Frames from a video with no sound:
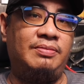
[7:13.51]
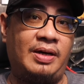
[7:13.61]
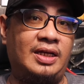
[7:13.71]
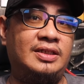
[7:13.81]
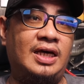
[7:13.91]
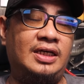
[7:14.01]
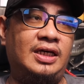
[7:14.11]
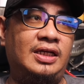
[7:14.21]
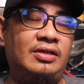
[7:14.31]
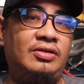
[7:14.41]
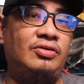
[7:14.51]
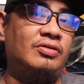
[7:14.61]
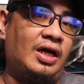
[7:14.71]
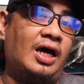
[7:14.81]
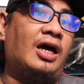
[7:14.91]
para sa akin,
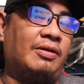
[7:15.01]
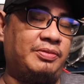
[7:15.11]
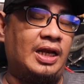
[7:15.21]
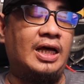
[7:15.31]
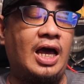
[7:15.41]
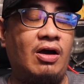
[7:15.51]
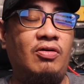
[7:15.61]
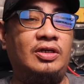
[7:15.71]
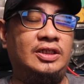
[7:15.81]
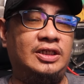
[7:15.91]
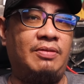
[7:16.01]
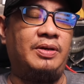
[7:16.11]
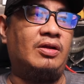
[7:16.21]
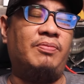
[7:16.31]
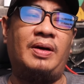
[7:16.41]
yung nakaharap talaga okay siya
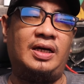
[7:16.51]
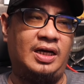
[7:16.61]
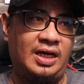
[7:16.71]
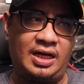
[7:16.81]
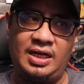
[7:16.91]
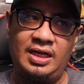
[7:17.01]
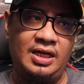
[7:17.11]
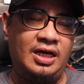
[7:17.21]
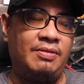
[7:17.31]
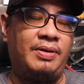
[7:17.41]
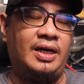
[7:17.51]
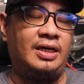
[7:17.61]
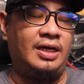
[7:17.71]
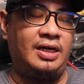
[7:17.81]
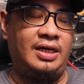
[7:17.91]
pero pagka
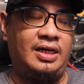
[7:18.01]
pagka